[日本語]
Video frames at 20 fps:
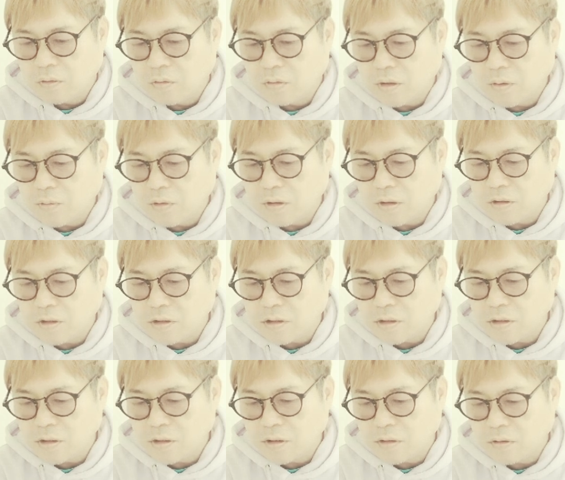とても優
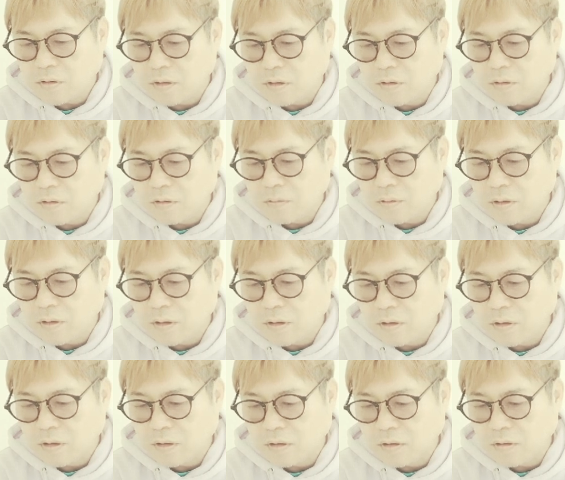しいですね。気配りが
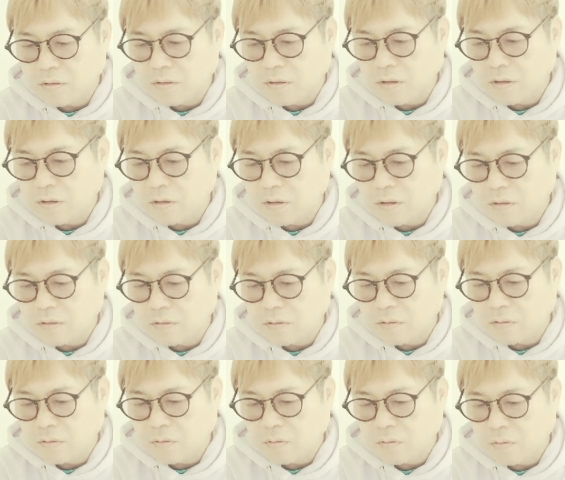できて素敵です。
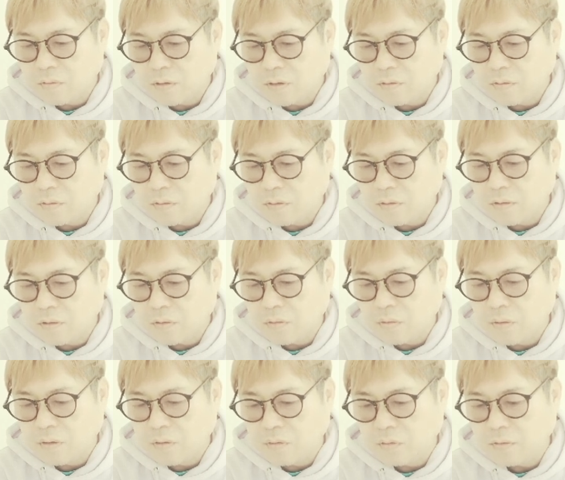と、などといった
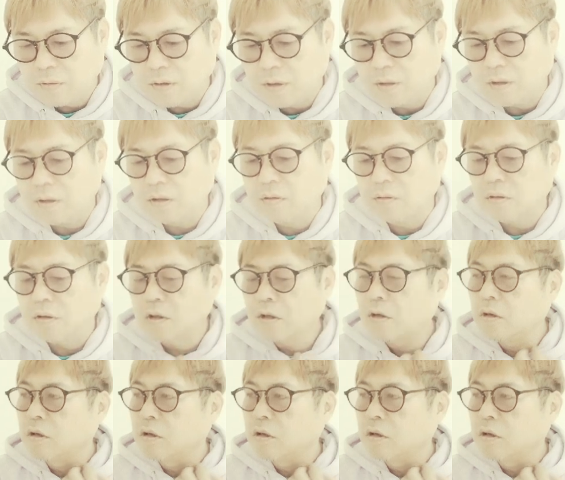声が寄せられている。